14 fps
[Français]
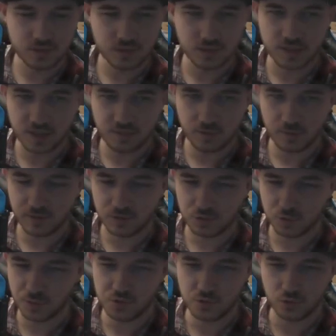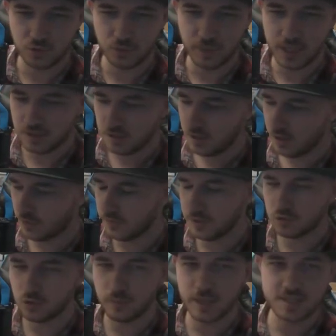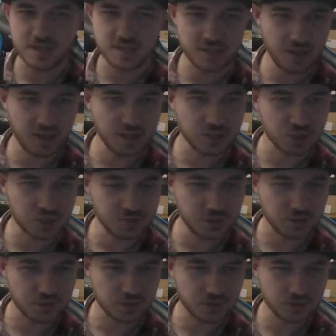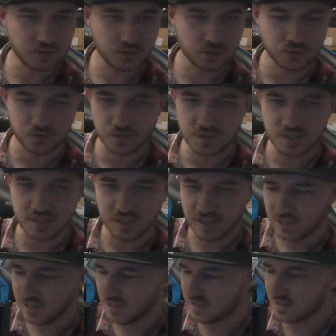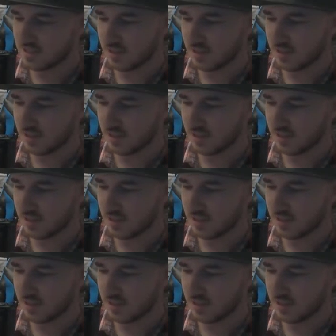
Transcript: Il crève le plafond. Je pense que demain. En fait, demain, ça sert à rien que j'invoque. Je vous le dis. Ça